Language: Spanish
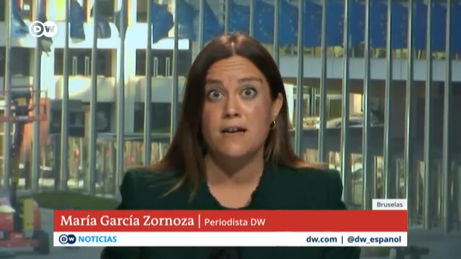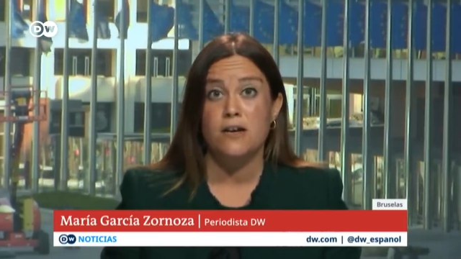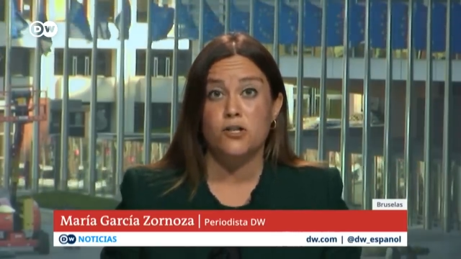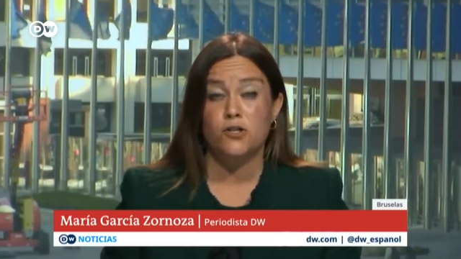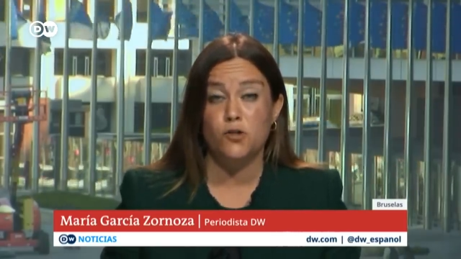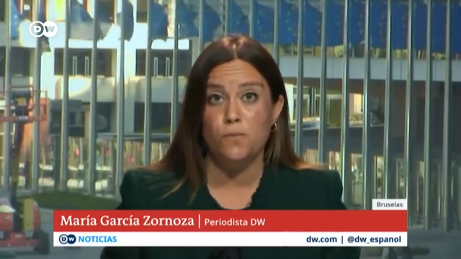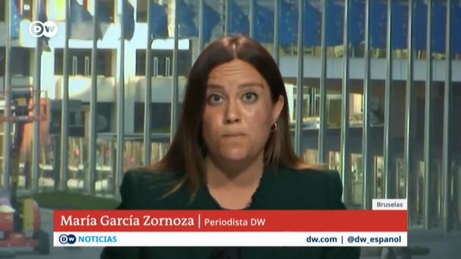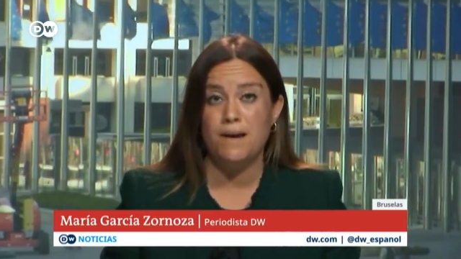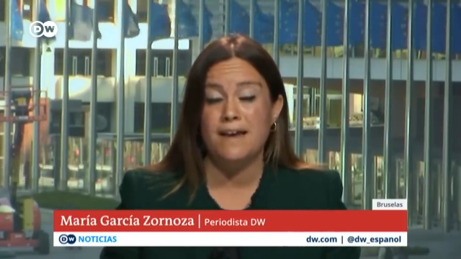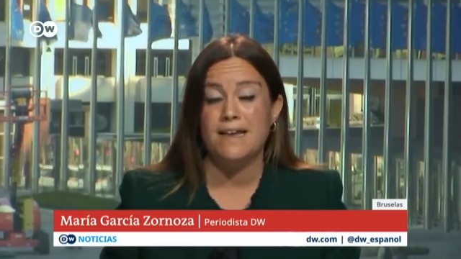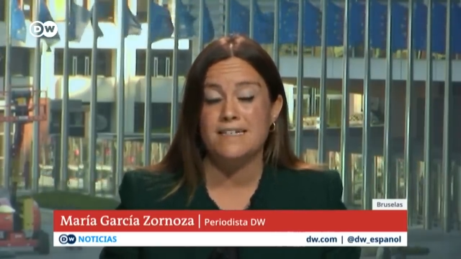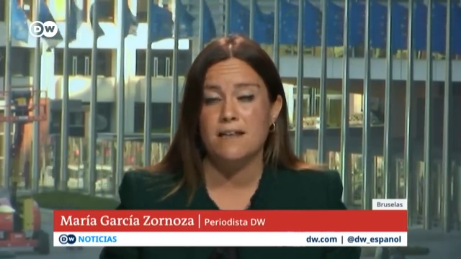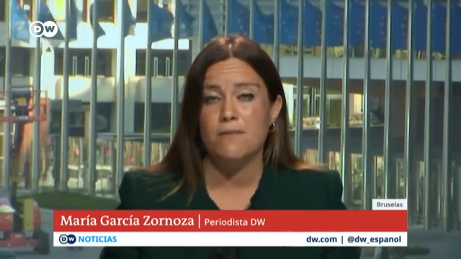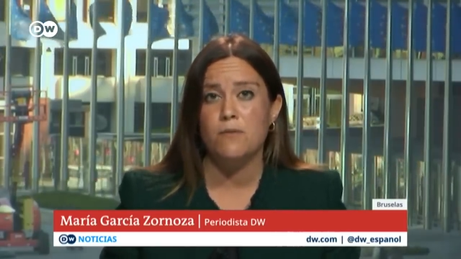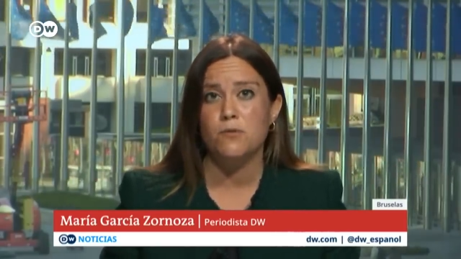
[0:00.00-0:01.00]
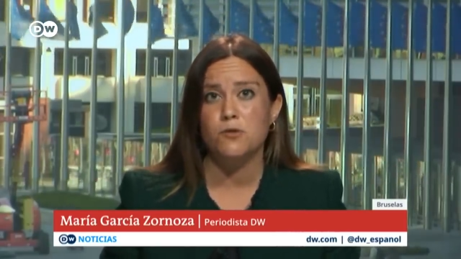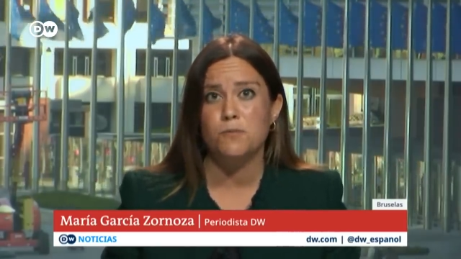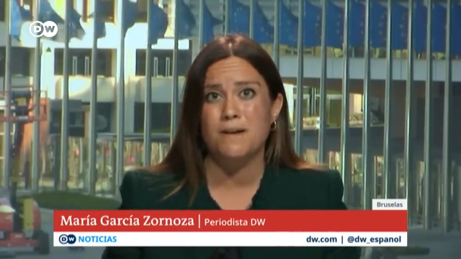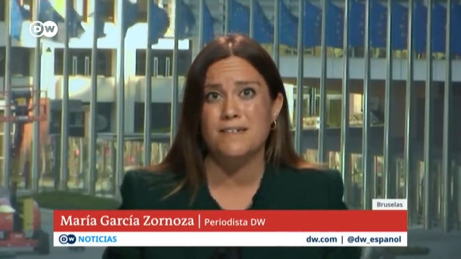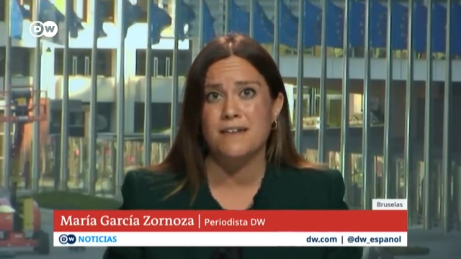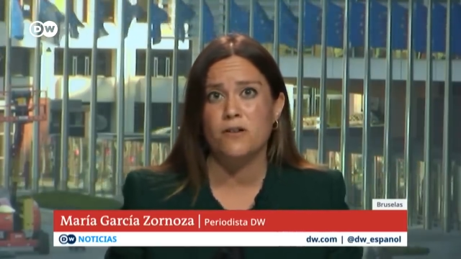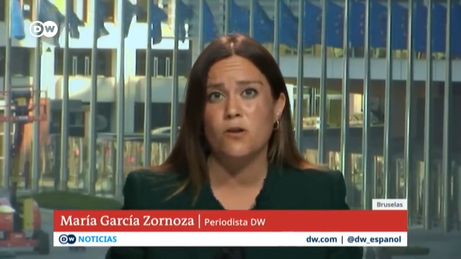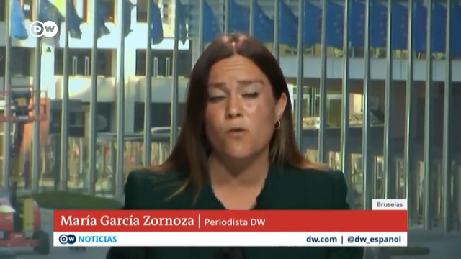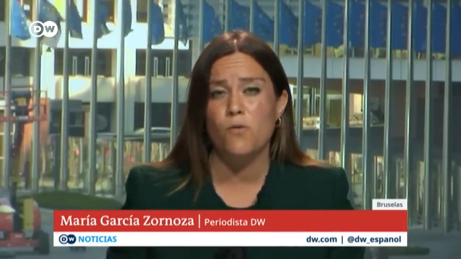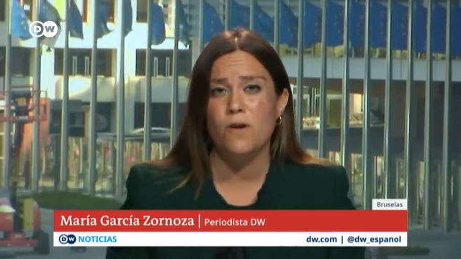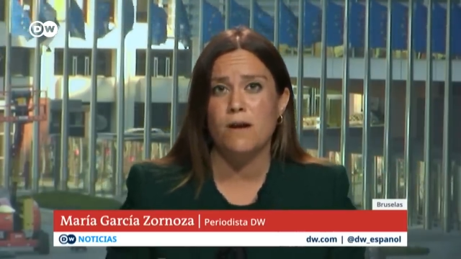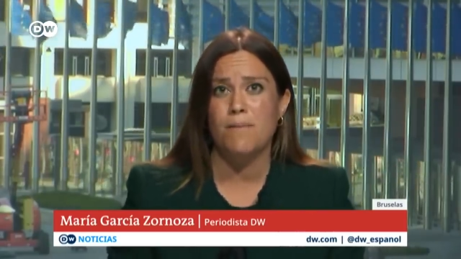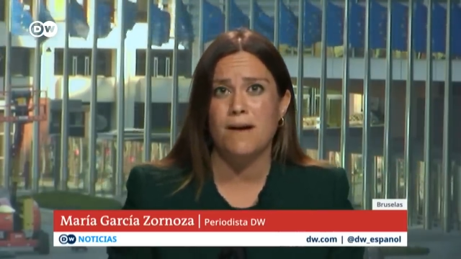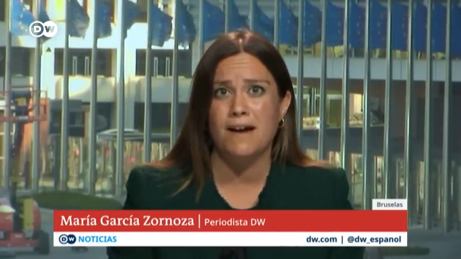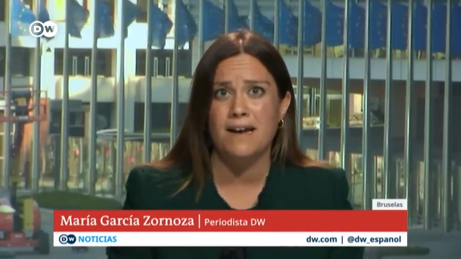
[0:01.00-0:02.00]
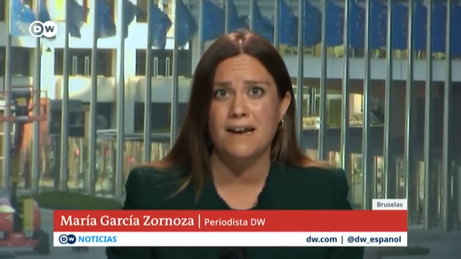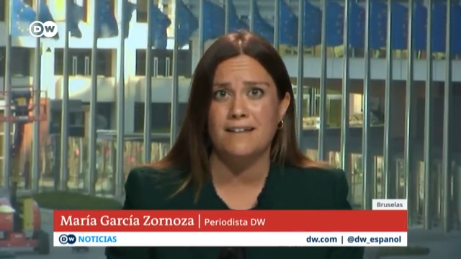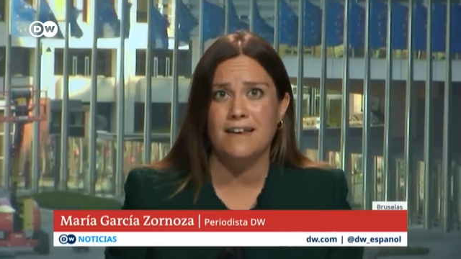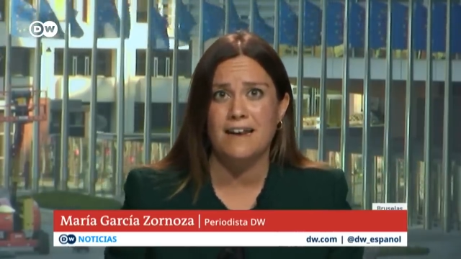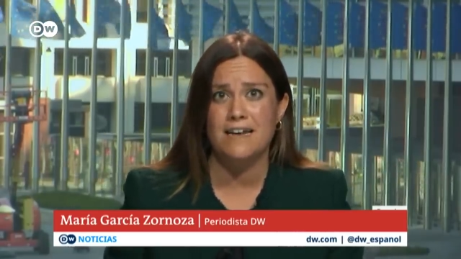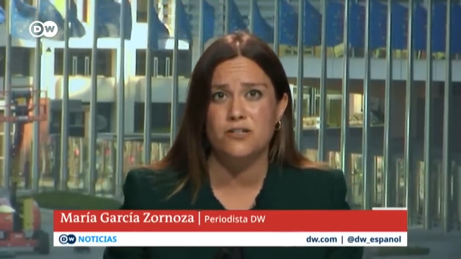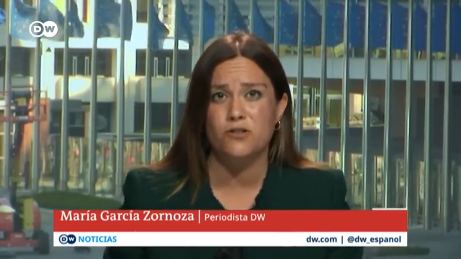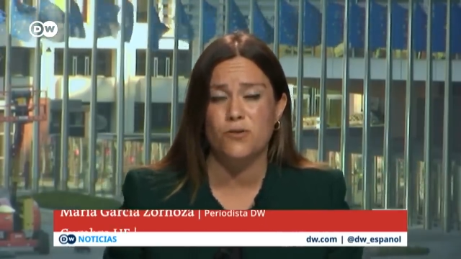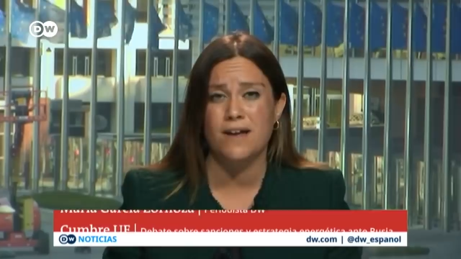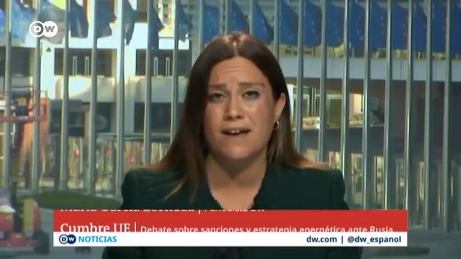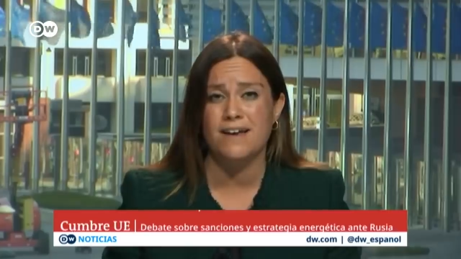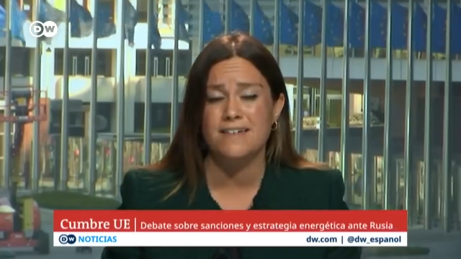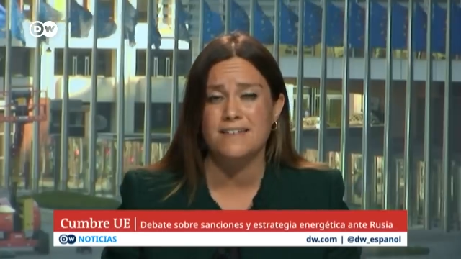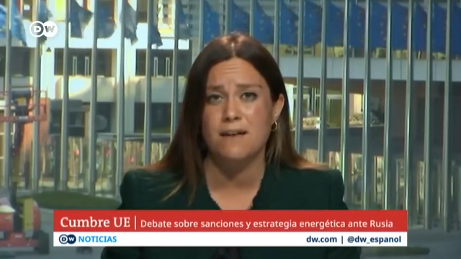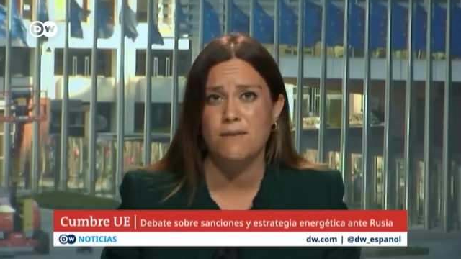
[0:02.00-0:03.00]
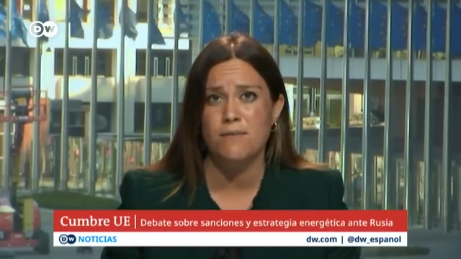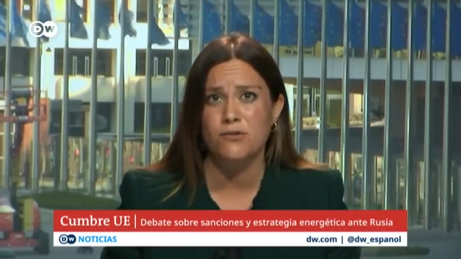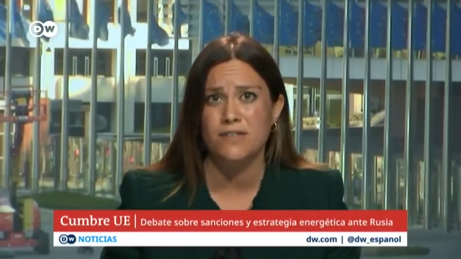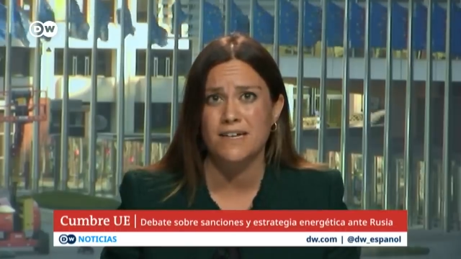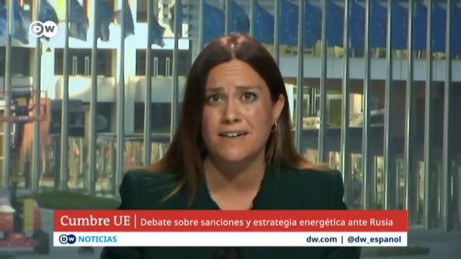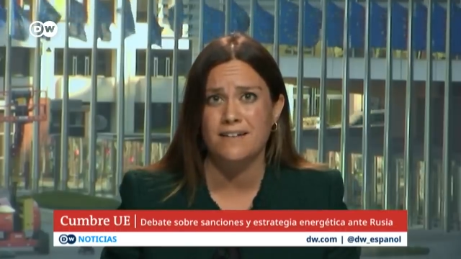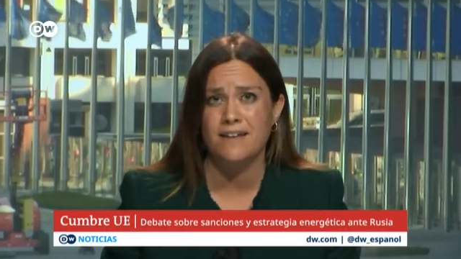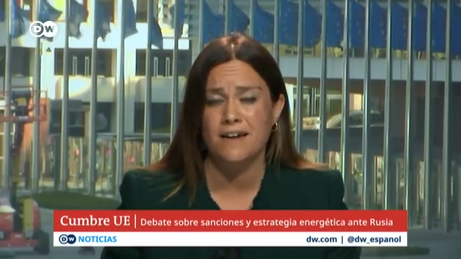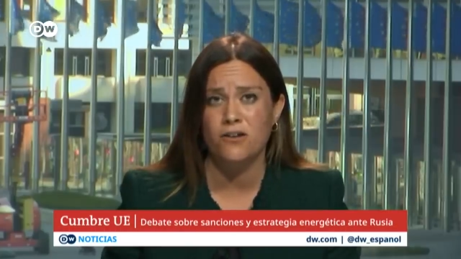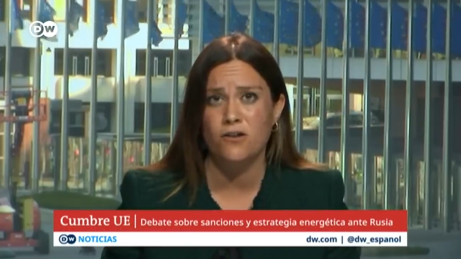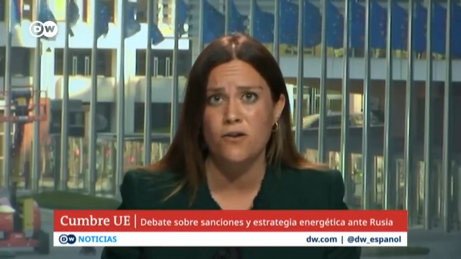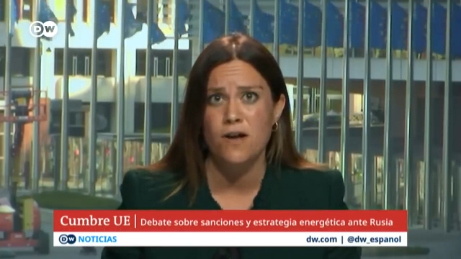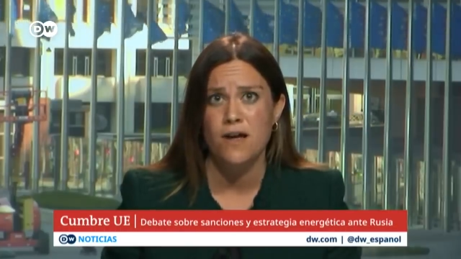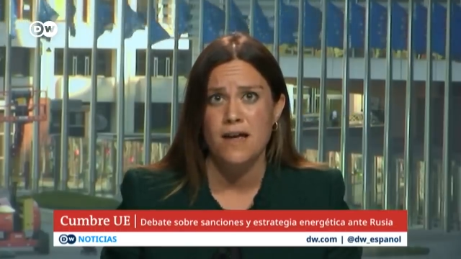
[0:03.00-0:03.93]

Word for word: supe que estábamos pasando una página de la historia, que estábamos entrando